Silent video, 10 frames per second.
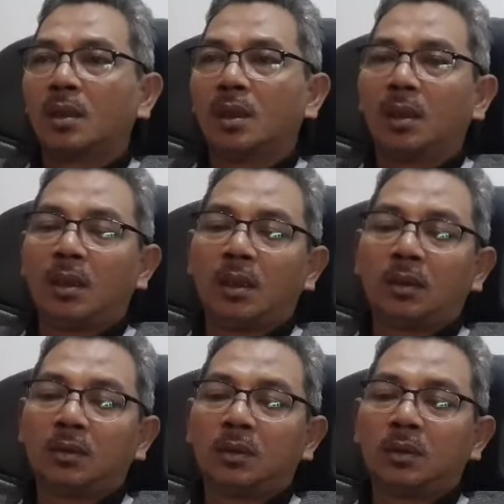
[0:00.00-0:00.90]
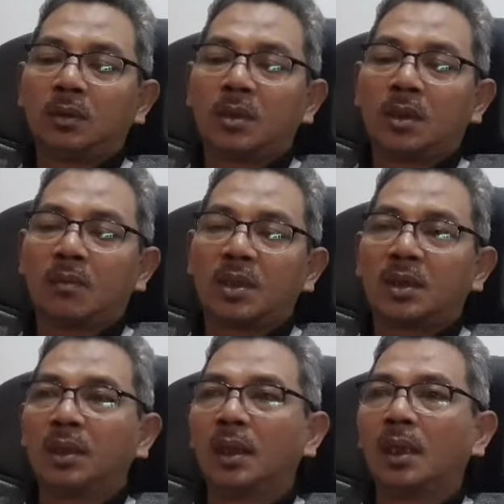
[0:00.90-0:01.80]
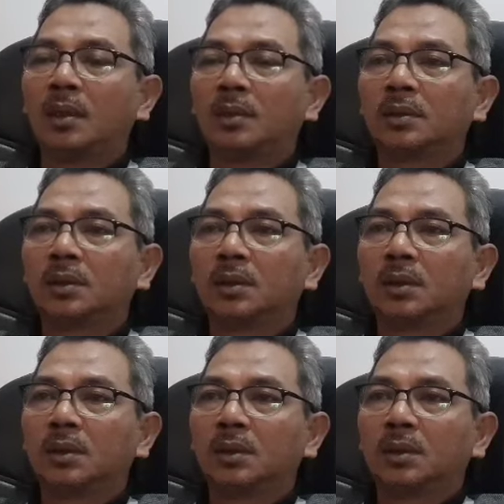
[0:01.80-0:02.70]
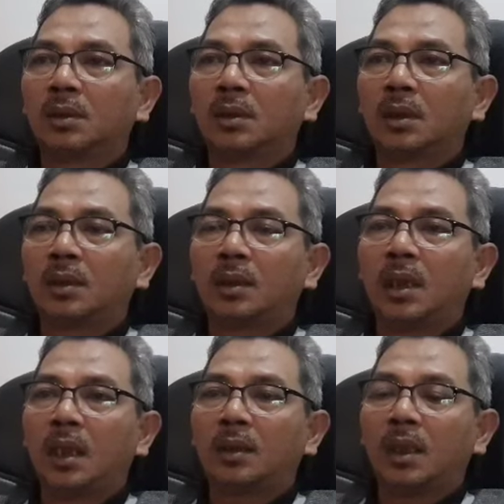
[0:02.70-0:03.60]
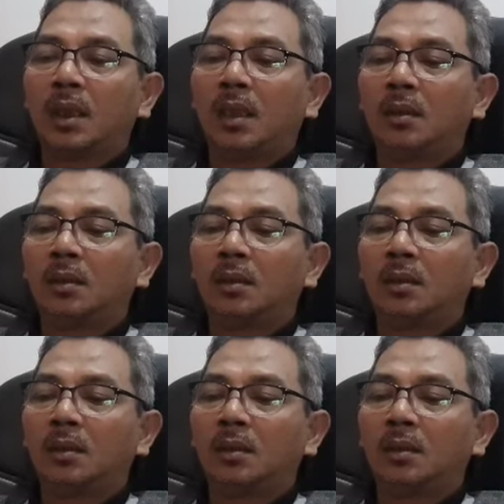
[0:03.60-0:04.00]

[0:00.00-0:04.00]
E, mestinya ketika kita